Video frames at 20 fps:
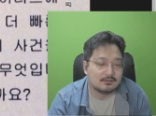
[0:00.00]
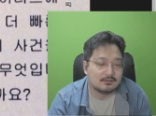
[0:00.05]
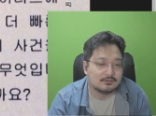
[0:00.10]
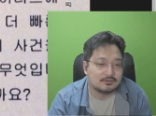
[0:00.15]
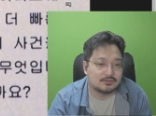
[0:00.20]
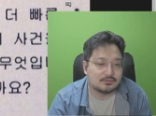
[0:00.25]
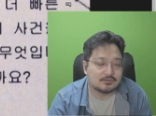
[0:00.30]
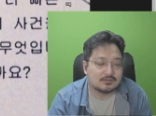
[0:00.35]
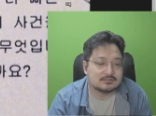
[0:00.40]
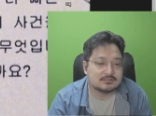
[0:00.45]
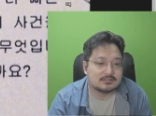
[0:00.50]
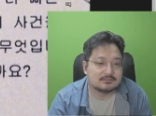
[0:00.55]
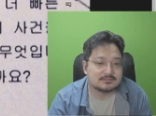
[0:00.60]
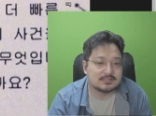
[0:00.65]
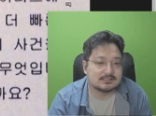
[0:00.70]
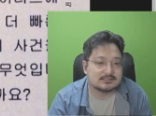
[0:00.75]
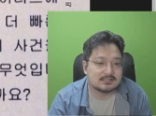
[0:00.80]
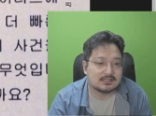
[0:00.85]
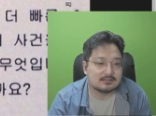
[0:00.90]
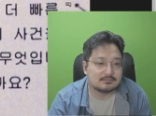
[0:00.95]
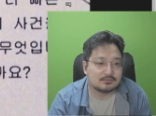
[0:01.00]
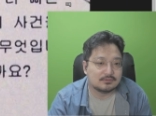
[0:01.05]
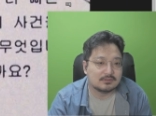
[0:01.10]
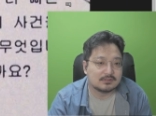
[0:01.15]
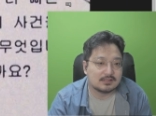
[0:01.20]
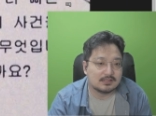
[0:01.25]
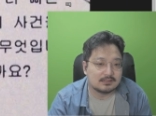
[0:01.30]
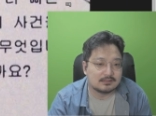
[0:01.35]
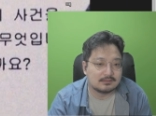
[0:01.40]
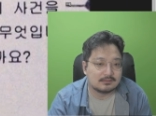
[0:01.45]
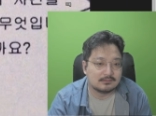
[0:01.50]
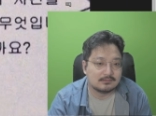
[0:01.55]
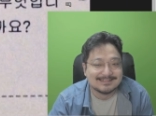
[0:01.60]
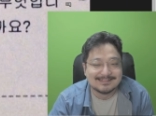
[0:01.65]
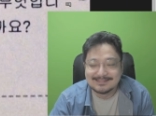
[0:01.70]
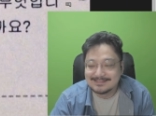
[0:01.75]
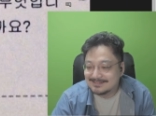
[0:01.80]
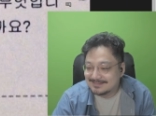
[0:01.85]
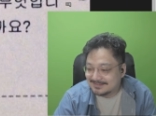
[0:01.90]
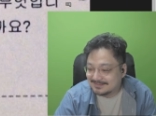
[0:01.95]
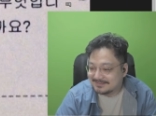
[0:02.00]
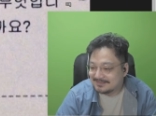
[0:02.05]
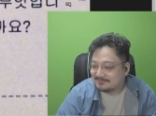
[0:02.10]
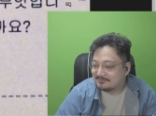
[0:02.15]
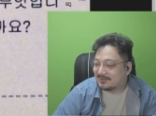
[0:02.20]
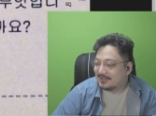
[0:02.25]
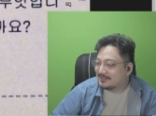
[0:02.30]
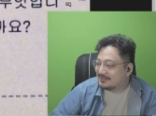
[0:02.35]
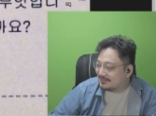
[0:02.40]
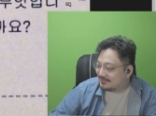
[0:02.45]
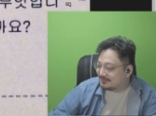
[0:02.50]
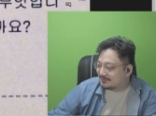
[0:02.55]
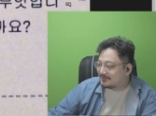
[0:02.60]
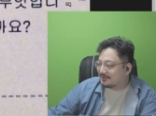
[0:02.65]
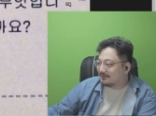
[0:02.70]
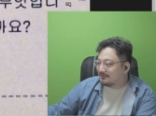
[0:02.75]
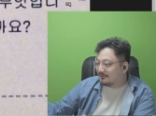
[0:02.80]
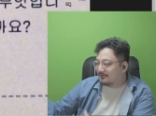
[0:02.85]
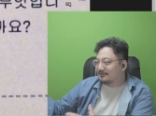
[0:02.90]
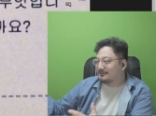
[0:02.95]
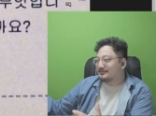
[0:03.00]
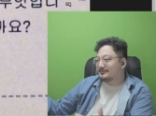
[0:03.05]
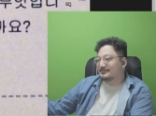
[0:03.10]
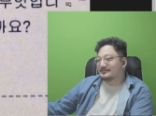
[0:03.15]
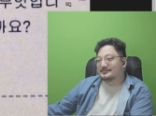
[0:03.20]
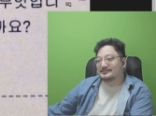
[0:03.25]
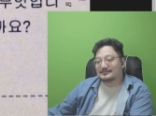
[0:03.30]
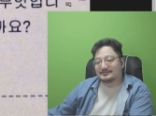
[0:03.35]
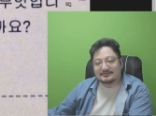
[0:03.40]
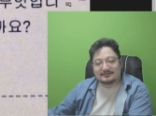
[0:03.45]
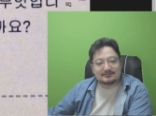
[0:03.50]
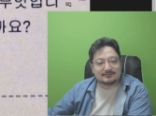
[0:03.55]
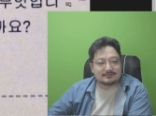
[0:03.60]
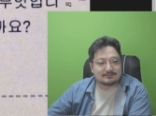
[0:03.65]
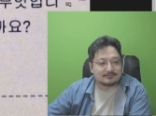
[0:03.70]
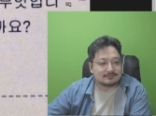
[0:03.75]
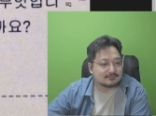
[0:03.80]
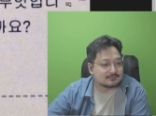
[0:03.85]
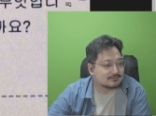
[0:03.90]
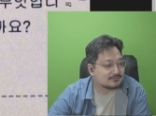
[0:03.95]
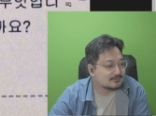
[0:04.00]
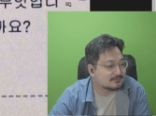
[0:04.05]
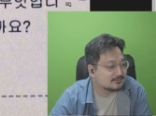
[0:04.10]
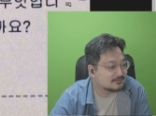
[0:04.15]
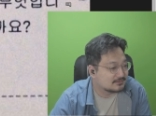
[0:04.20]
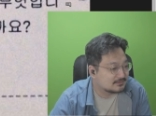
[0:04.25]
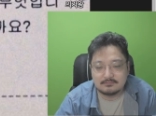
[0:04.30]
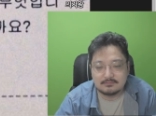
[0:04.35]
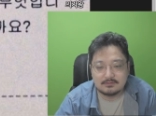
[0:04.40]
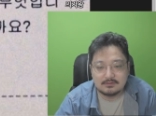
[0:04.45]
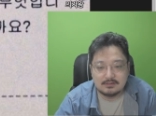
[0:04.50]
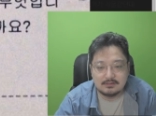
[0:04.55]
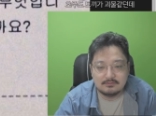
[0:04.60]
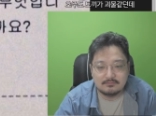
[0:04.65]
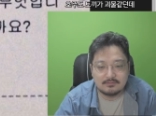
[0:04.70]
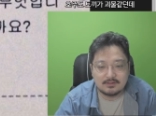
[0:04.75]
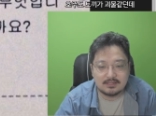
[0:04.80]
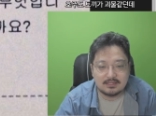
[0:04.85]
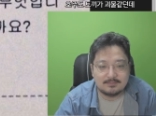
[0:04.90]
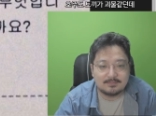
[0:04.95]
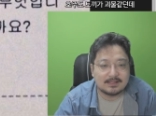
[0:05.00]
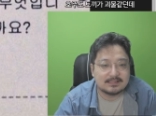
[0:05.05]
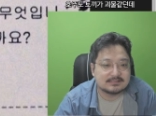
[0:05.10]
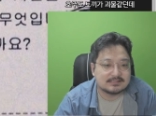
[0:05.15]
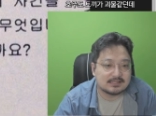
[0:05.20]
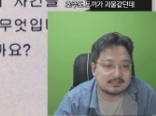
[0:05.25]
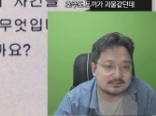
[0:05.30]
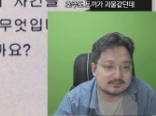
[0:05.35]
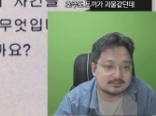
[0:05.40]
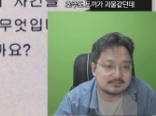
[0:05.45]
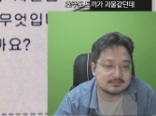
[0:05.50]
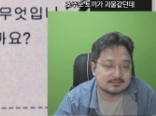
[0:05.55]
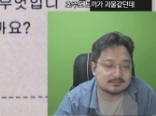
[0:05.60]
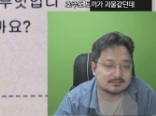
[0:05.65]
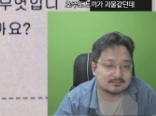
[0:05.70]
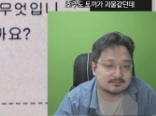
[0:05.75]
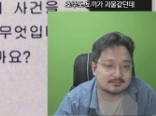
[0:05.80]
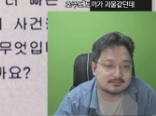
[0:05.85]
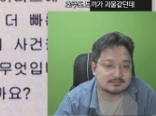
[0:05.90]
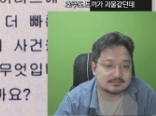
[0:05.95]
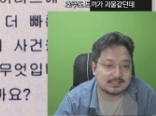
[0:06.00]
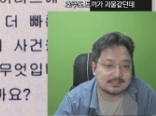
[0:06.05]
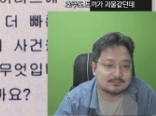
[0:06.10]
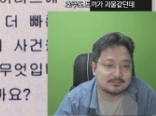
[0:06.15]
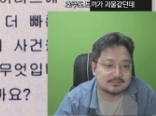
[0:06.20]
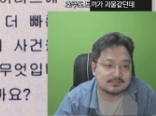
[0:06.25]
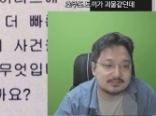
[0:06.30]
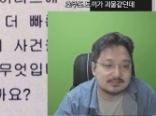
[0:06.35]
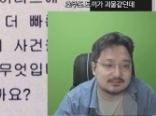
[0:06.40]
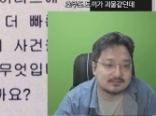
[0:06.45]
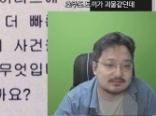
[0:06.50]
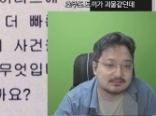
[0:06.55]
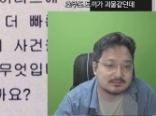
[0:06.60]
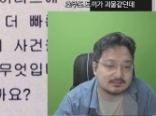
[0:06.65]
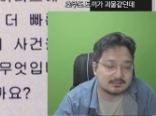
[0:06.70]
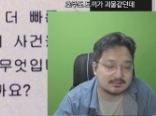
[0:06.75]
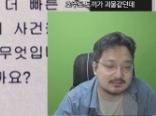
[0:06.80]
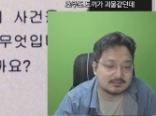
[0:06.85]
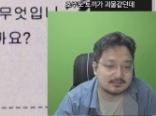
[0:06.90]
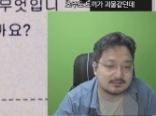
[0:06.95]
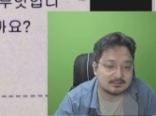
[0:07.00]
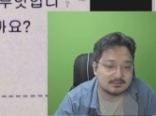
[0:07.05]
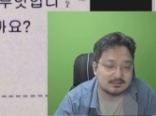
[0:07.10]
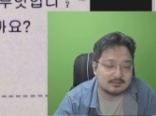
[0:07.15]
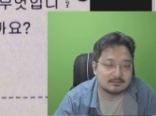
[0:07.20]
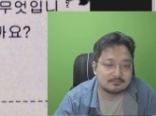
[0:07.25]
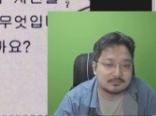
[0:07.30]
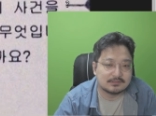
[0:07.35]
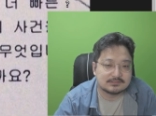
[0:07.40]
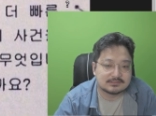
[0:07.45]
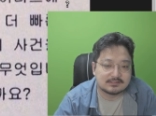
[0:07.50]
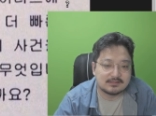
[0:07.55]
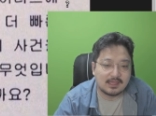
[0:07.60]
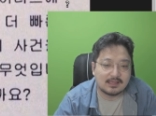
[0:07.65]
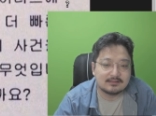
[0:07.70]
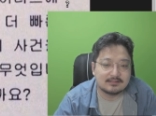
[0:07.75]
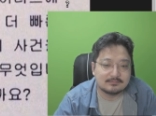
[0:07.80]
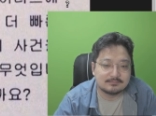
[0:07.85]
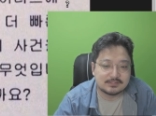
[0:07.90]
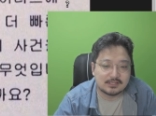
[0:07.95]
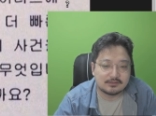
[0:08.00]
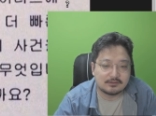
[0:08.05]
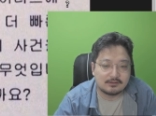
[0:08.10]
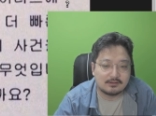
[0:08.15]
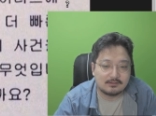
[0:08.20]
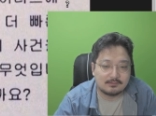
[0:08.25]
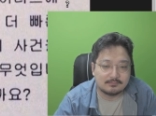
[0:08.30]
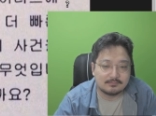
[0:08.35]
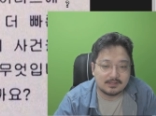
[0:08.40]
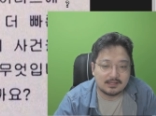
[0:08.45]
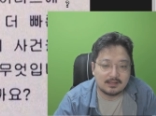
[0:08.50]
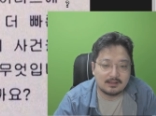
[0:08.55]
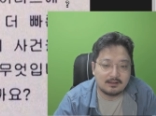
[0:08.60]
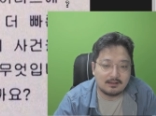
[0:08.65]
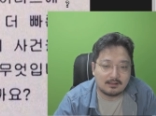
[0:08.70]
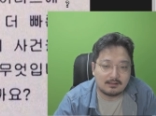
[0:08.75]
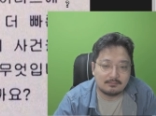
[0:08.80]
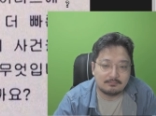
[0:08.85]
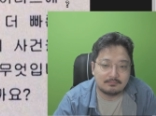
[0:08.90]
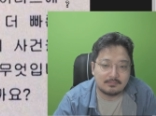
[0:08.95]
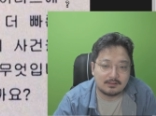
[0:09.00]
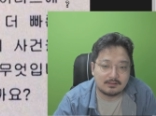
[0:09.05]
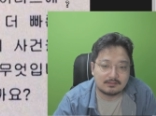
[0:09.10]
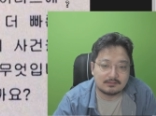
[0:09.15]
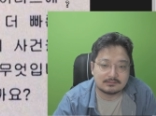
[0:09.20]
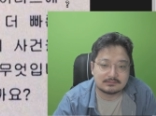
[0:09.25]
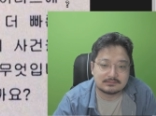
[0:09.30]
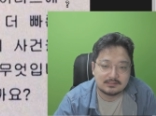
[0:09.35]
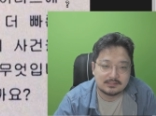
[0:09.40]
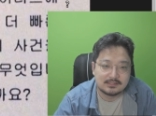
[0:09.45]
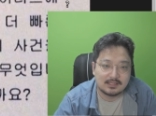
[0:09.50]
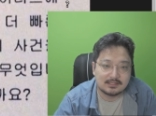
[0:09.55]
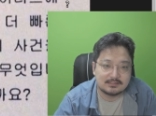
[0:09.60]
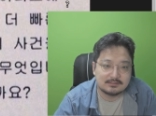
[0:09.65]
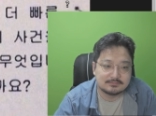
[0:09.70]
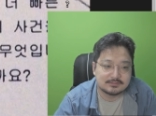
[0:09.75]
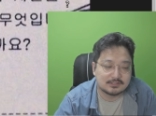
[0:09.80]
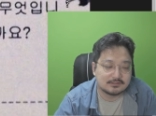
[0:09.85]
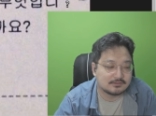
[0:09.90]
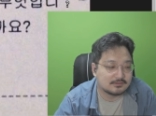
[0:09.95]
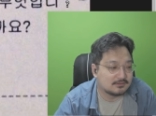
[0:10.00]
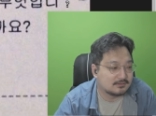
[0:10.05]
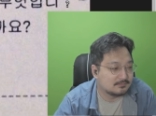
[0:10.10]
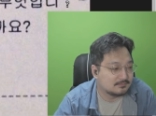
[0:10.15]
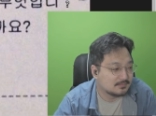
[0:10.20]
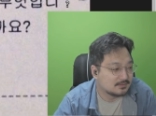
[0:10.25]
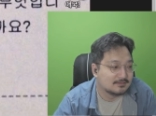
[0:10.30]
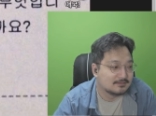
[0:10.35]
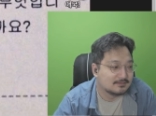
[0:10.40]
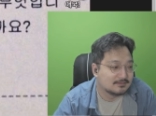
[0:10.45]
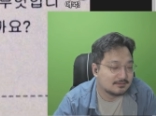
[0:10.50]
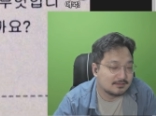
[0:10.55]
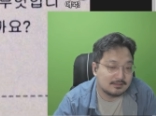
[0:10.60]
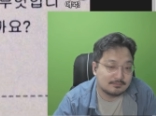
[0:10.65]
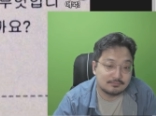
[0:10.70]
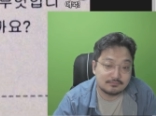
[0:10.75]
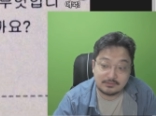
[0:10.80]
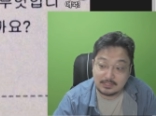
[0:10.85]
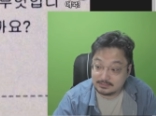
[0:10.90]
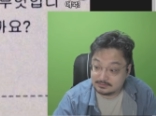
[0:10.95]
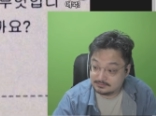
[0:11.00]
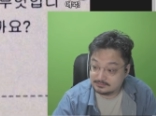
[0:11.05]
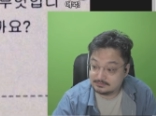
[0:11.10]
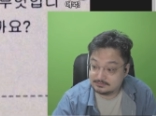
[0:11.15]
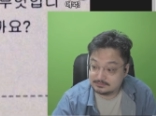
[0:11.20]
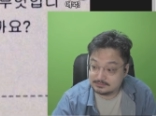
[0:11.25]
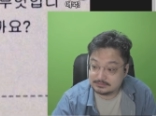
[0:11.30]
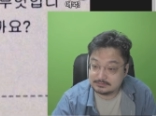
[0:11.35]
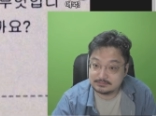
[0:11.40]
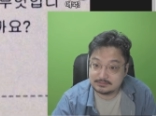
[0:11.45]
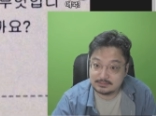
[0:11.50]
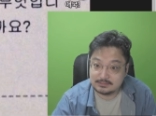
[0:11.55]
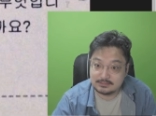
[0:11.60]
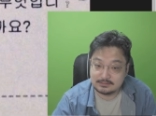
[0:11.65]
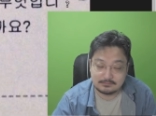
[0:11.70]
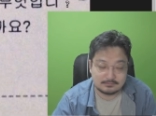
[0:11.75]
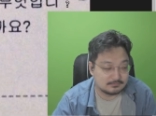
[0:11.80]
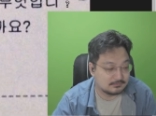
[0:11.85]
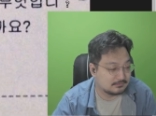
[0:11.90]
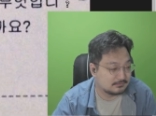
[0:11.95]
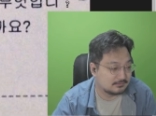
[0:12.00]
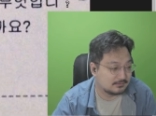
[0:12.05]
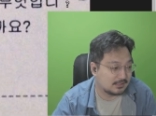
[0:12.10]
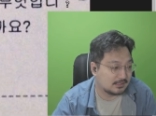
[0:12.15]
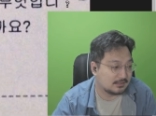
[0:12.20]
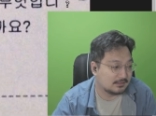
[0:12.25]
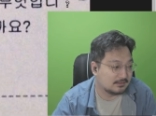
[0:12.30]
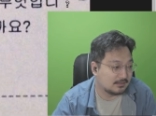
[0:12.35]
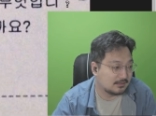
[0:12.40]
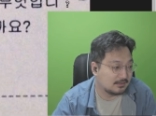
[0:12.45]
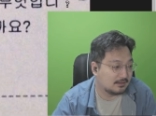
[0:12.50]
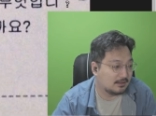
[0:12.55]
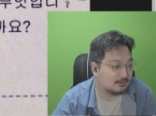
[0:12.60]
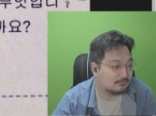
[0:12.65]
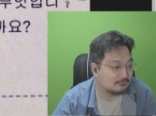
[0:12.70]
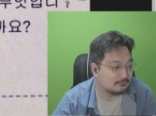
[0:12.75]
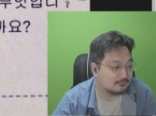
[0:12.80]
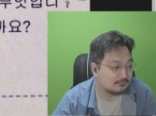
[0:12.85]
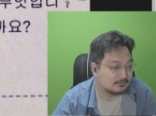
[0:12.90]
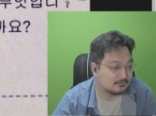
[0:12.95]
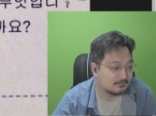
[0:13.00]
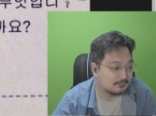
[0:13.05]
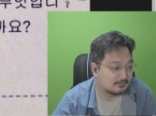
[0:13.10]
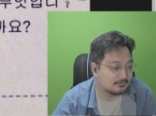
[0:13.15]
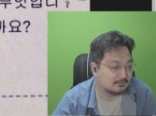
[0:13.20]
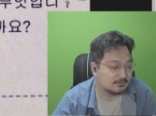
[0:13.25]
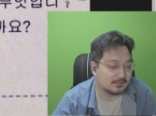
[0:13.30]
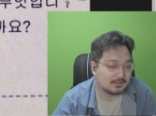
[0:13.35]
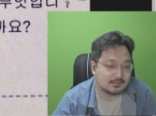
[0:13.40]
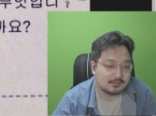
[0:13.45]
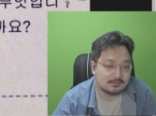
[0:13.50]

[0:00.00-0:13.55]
토끼처럼 살자가 뭘까요? 네, 많이 이렇게 어? 어, 그 인류에 이바지하는 그런 삶을 예, 일론 머스크 행님처럼 일론 머스 행님처럼 일부 다처제라고 어, 약간 애, 애국? 어, 약간